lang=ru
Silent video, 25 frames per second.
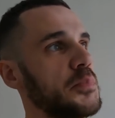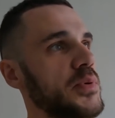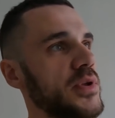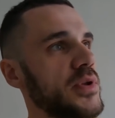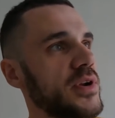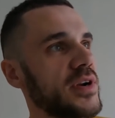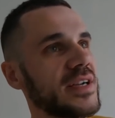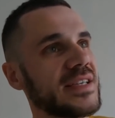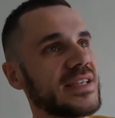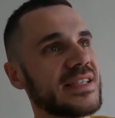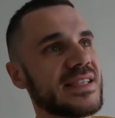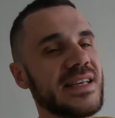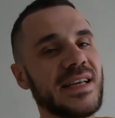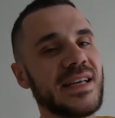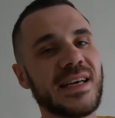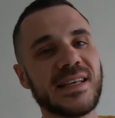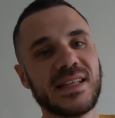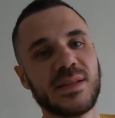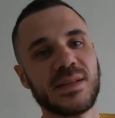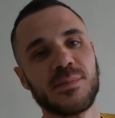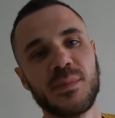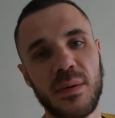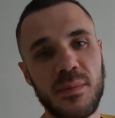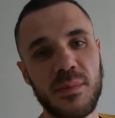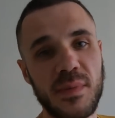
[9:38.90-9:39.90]
переросли
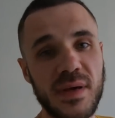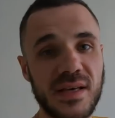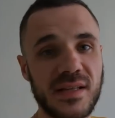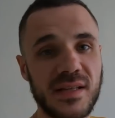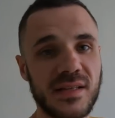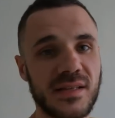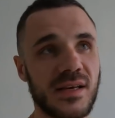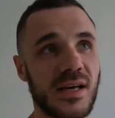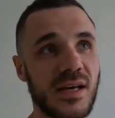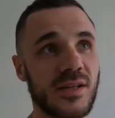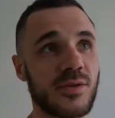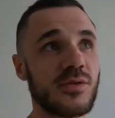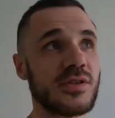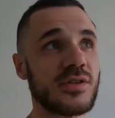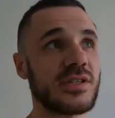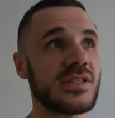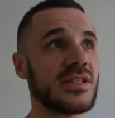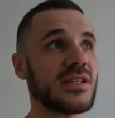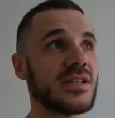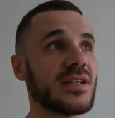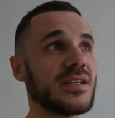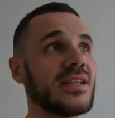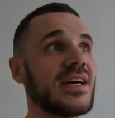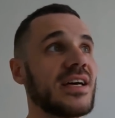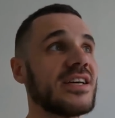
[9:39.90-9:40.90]
этот момент. Одно
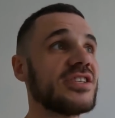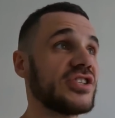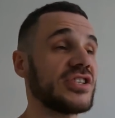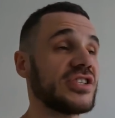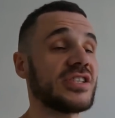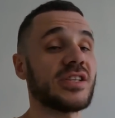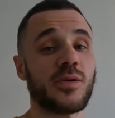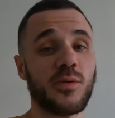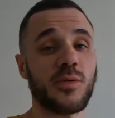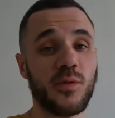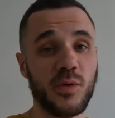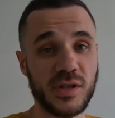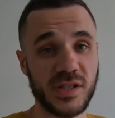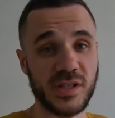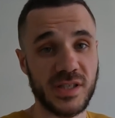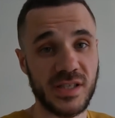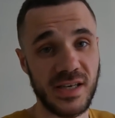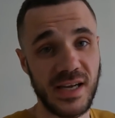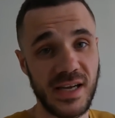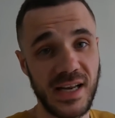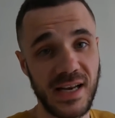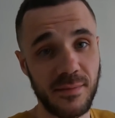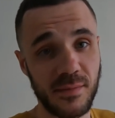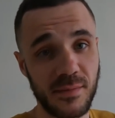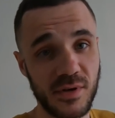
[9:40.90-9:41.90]
дело даже с такой
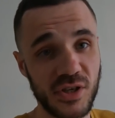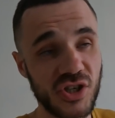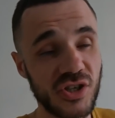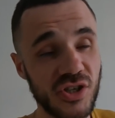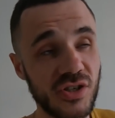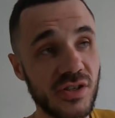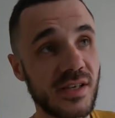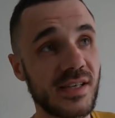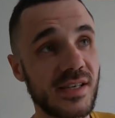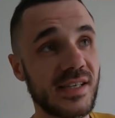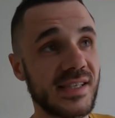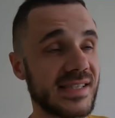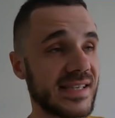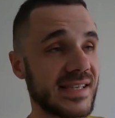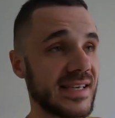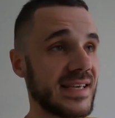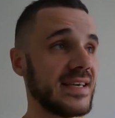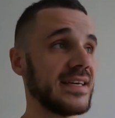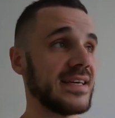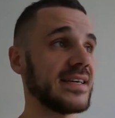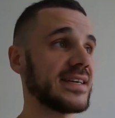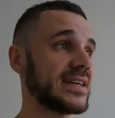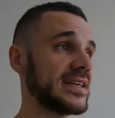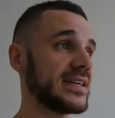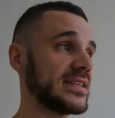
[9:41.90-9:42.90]
стиральной машинкой
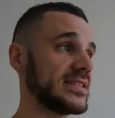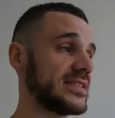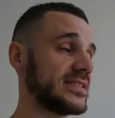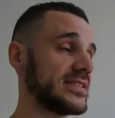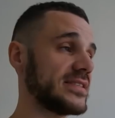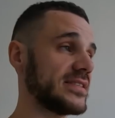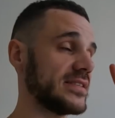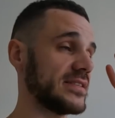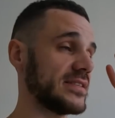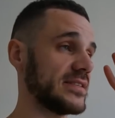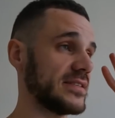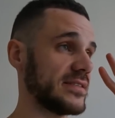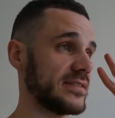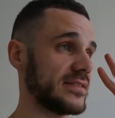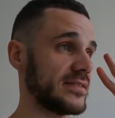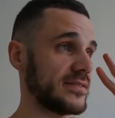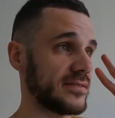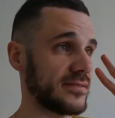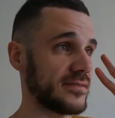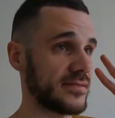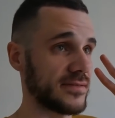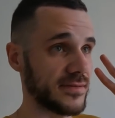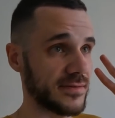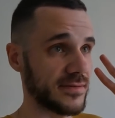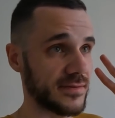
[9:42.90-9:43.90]
заехать
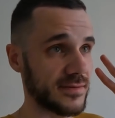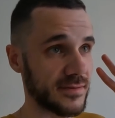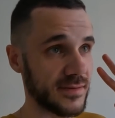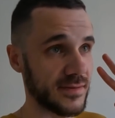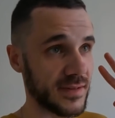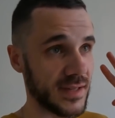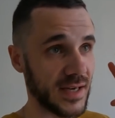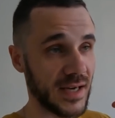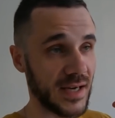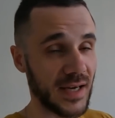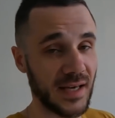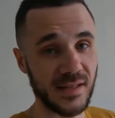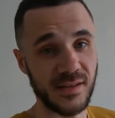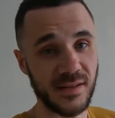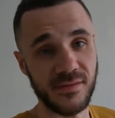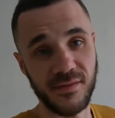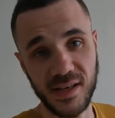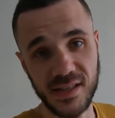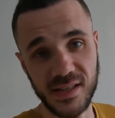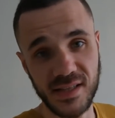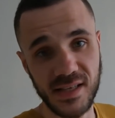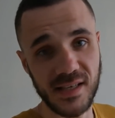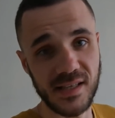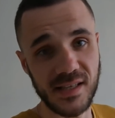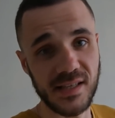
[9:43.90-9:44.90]
э, на
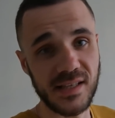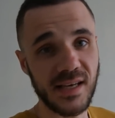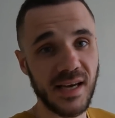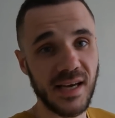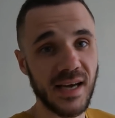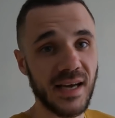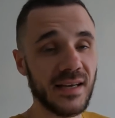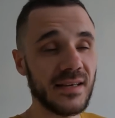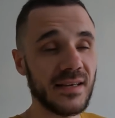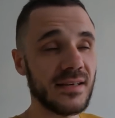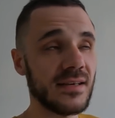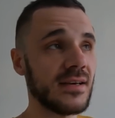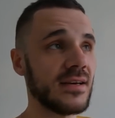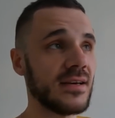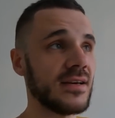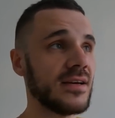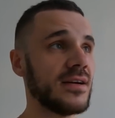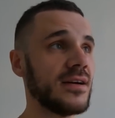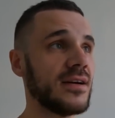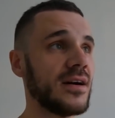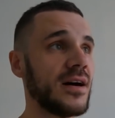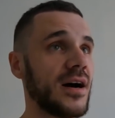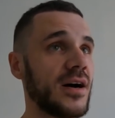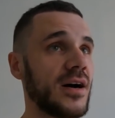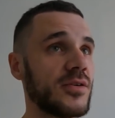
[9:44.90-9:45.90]
2-3 дня,
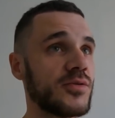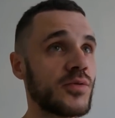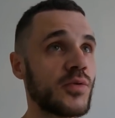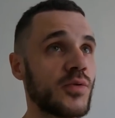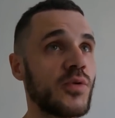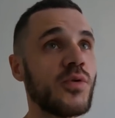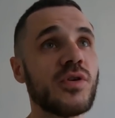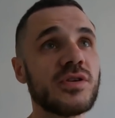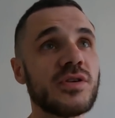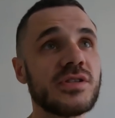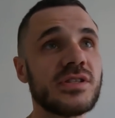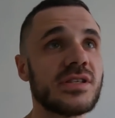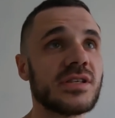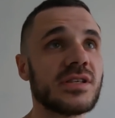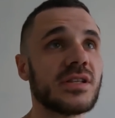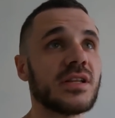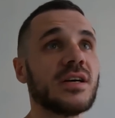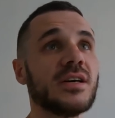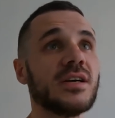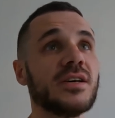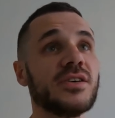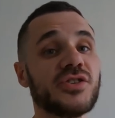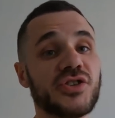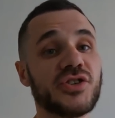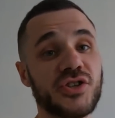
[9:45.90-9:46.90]
а другое
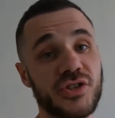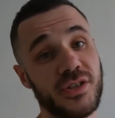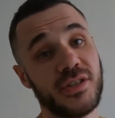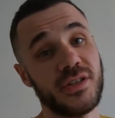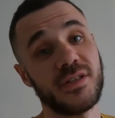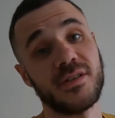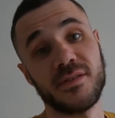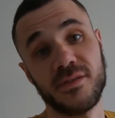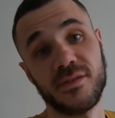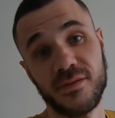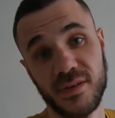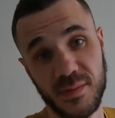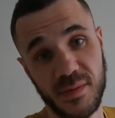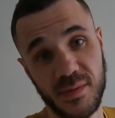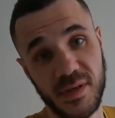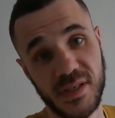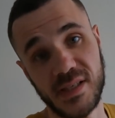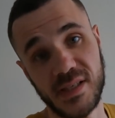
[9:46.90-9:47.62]
дело жить 2